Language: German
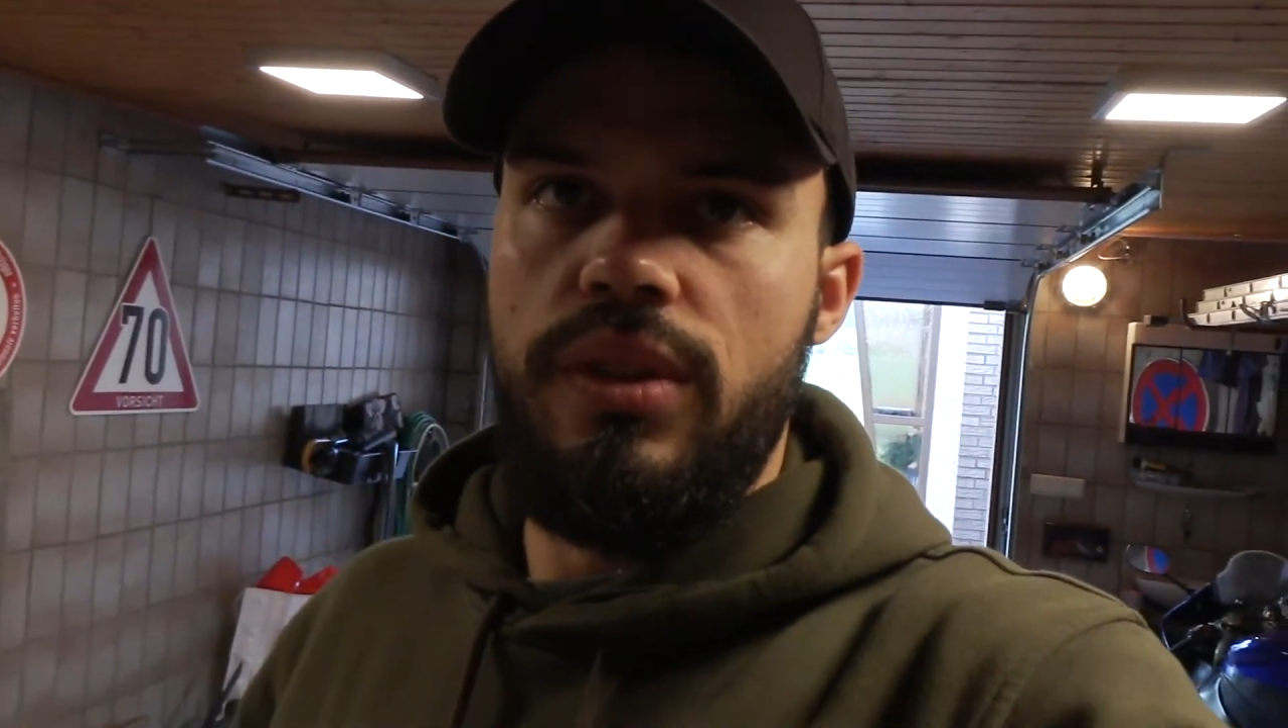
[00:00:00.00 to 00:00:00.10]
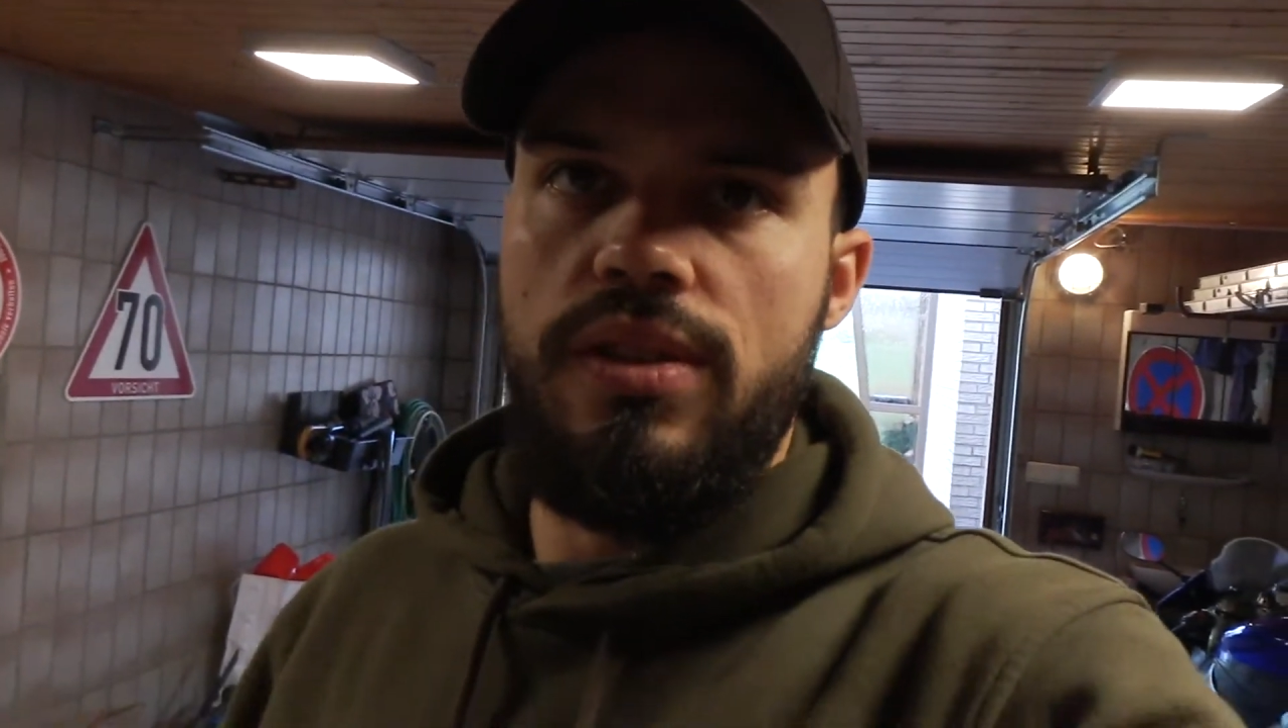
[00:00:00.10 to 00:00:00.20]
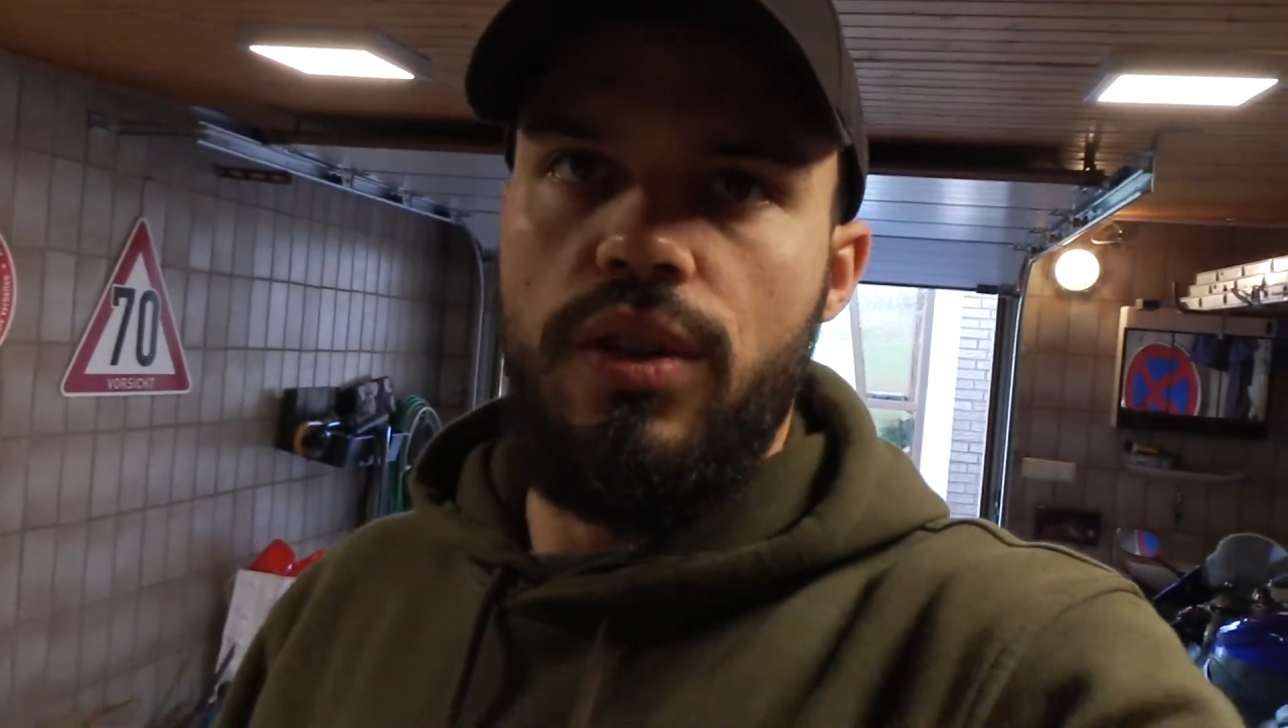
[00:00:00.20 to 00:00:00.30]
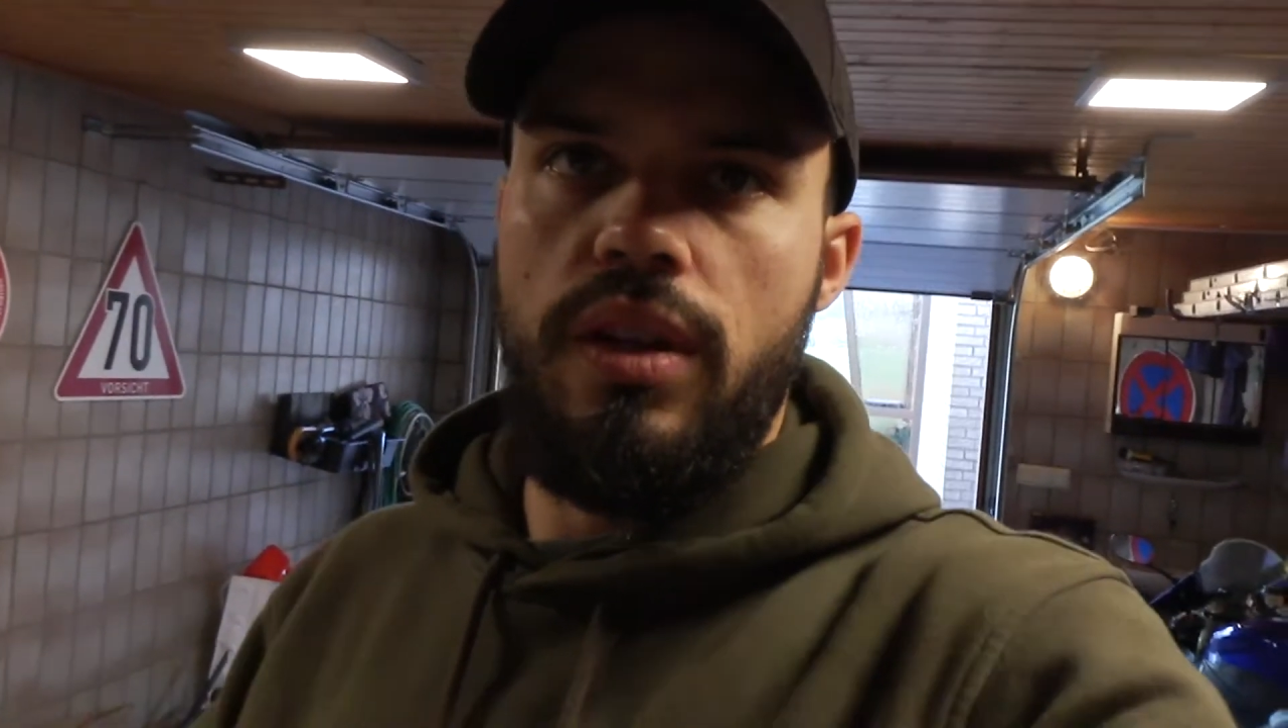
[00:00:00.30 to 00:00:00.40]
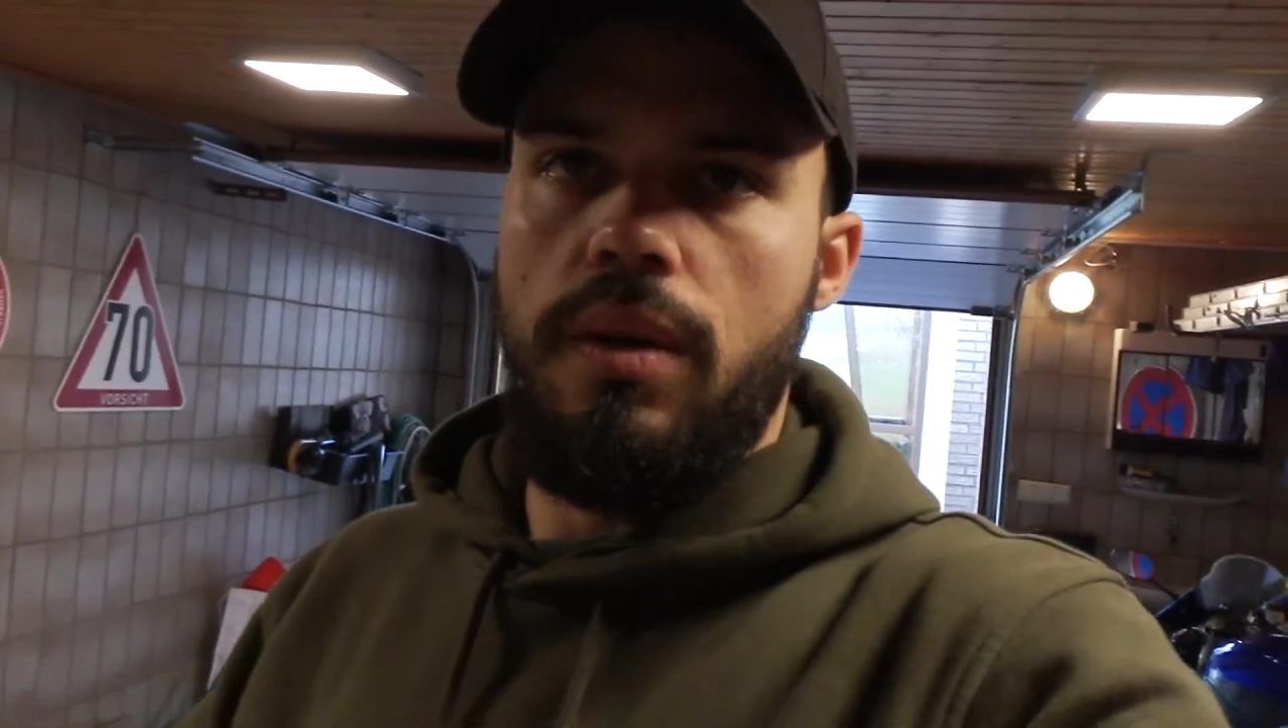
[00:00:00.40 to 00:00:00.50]
Ich
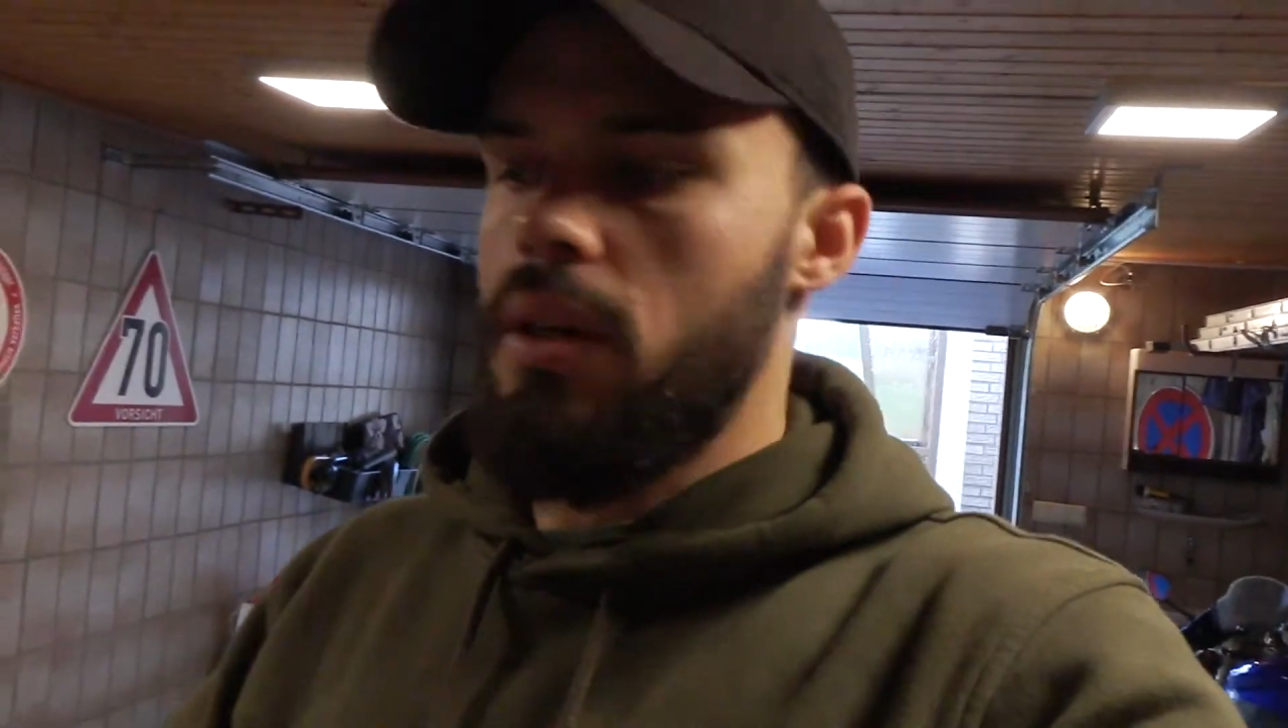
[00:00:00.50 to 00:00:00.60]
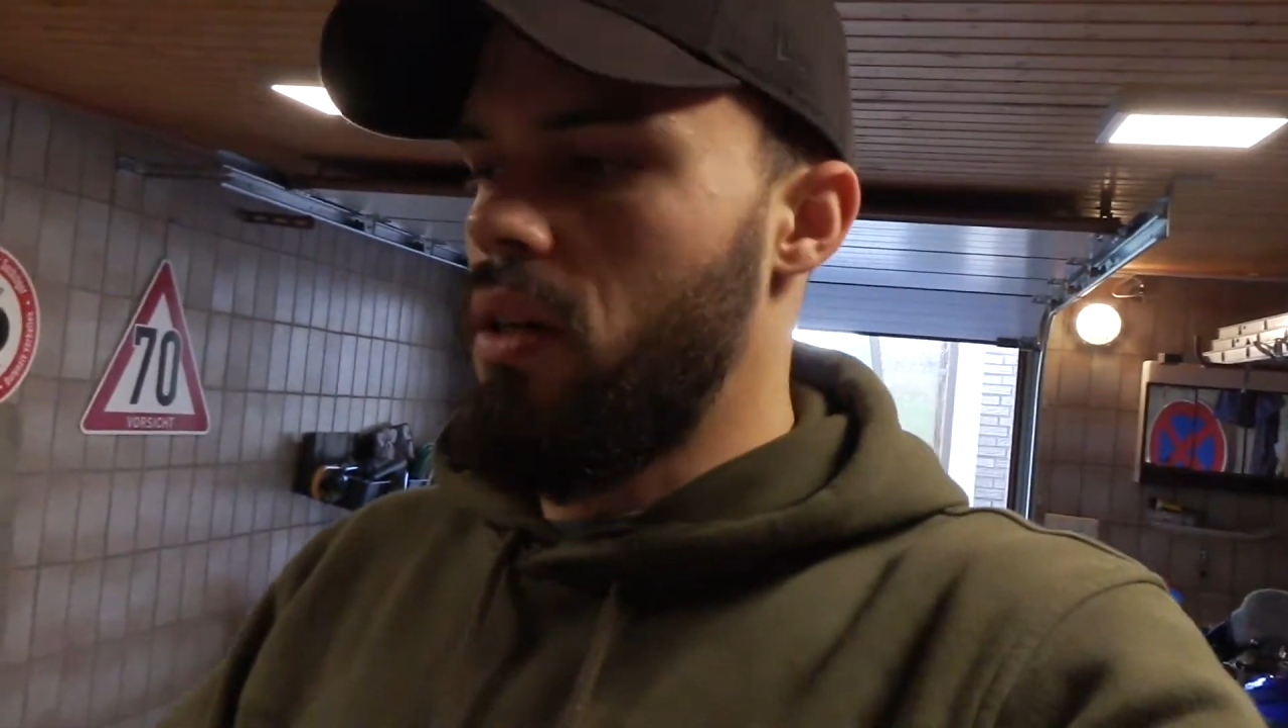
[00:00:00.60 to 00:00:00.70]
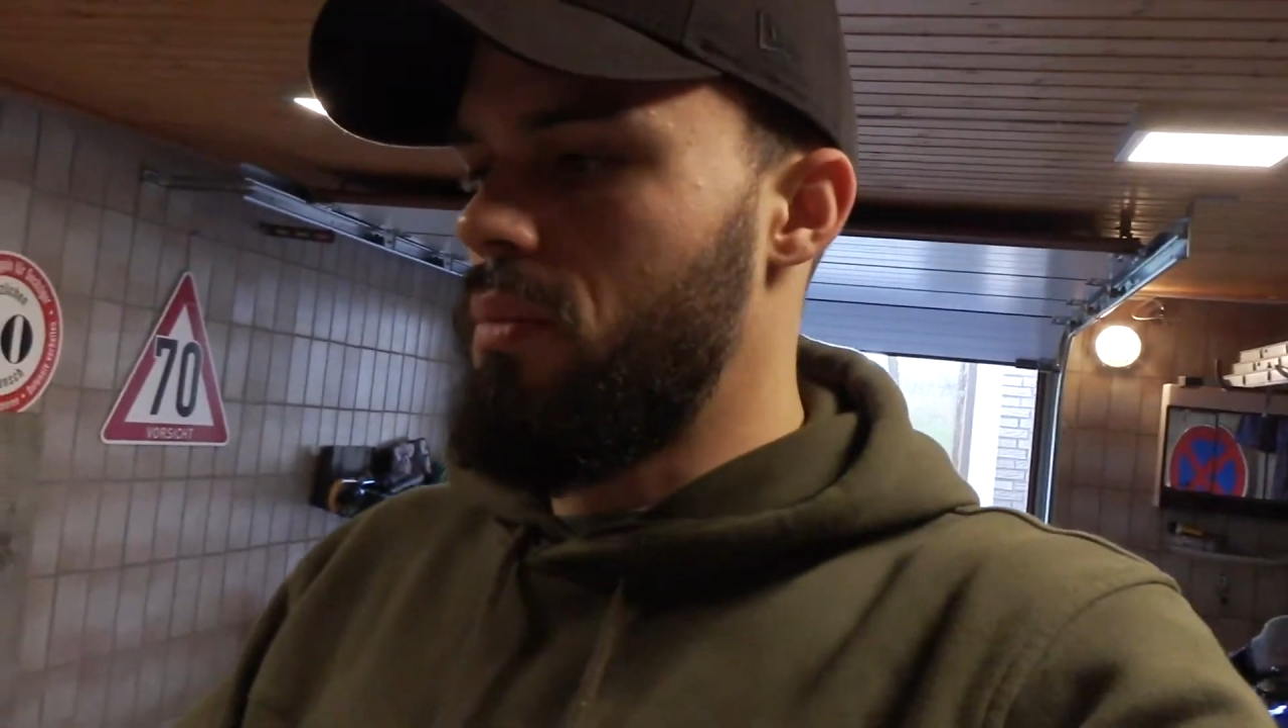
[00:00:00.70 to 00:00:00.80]
zeige euch aber